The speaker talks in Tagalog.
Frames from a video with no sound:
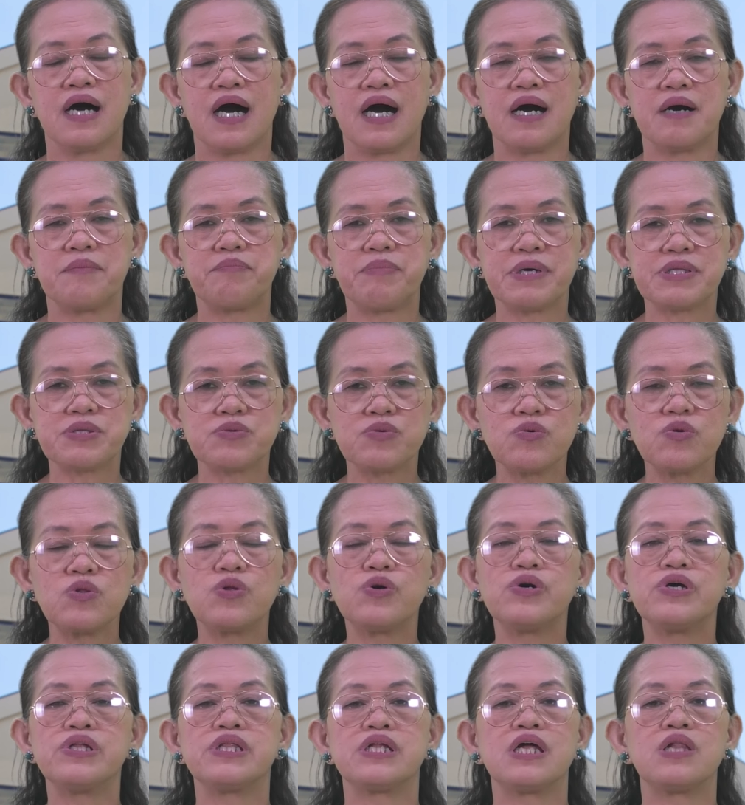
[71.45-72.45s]
uh,
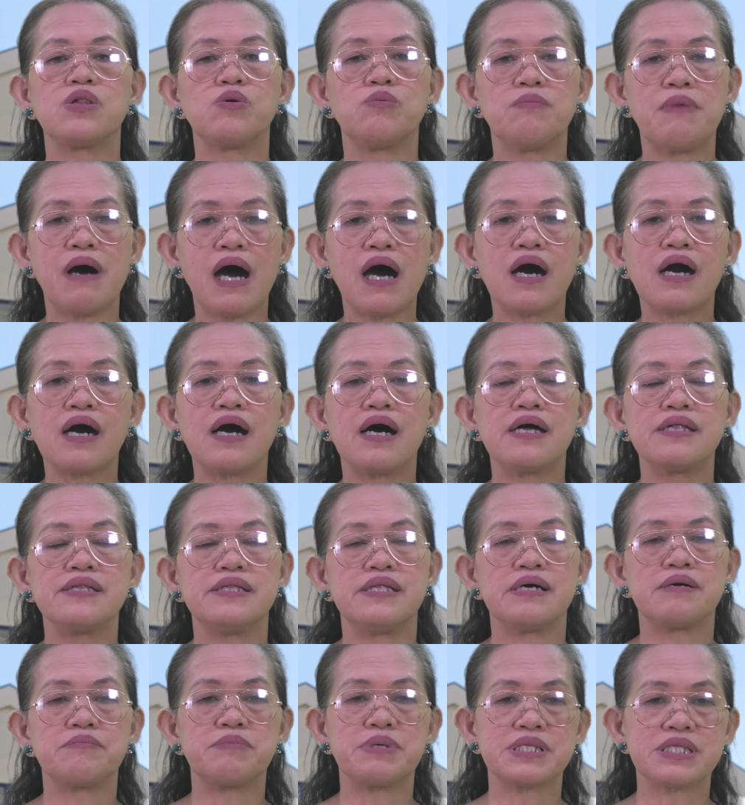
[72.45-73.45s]
patuloy na lumakad
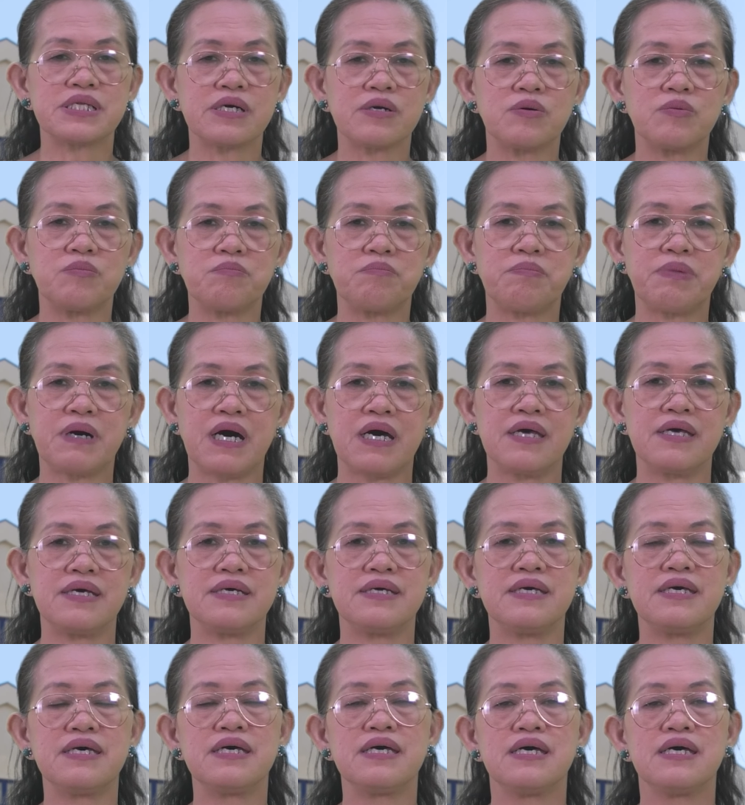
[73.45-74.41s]
ng matagumpay